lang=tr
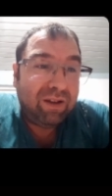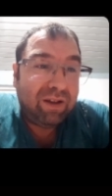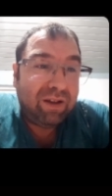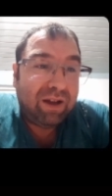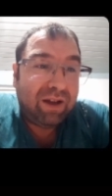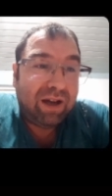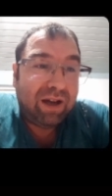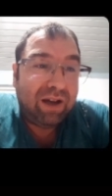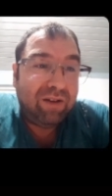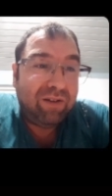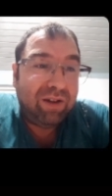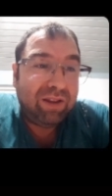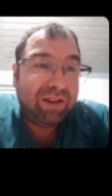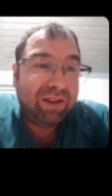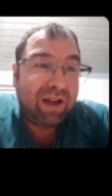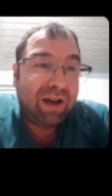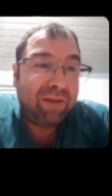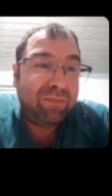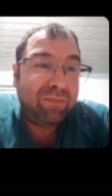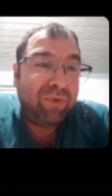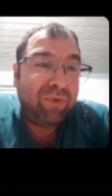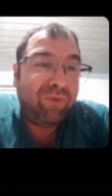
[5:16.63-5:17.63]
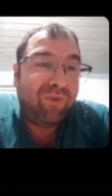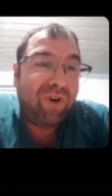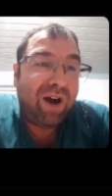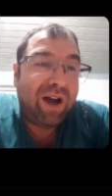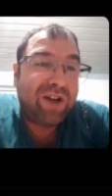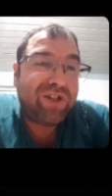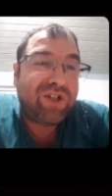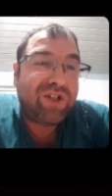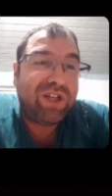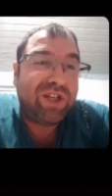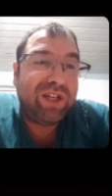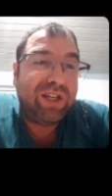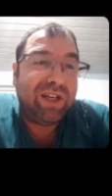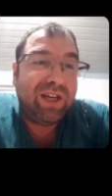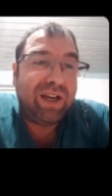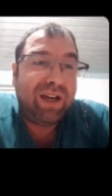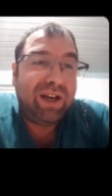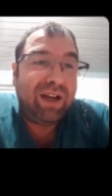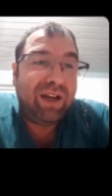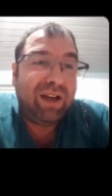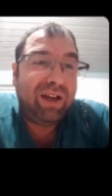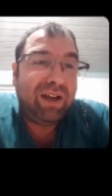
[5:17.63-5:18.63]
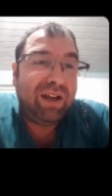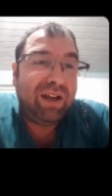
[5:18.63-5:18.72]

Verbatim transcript: Hayvan tam bir vahşi ya.